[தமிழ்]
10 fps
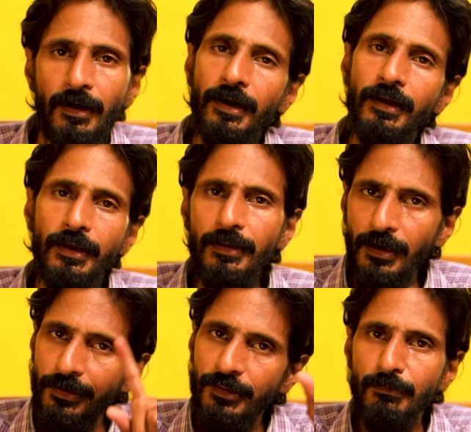வழக்கை
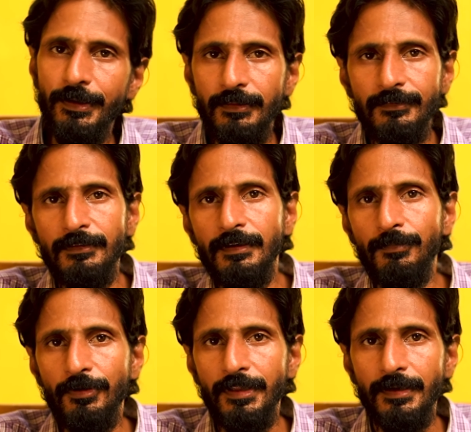நான் நீதிமன்றத்தில்
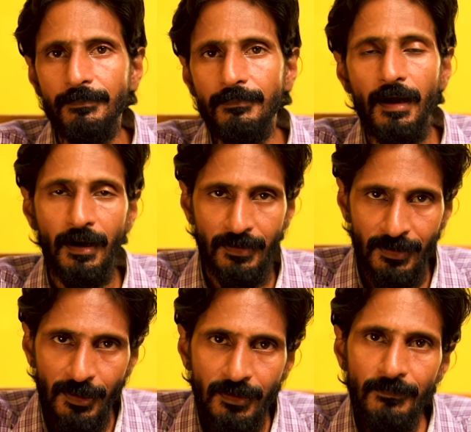சந்திக்கப் போகிறேன்
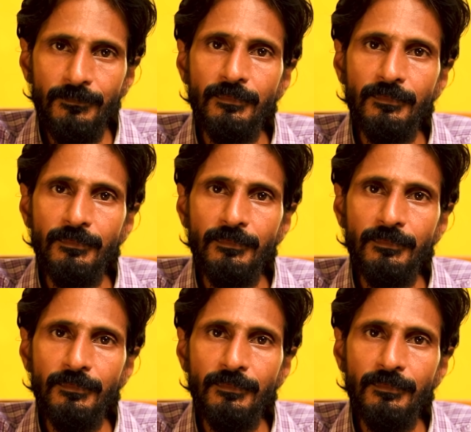ஆனால்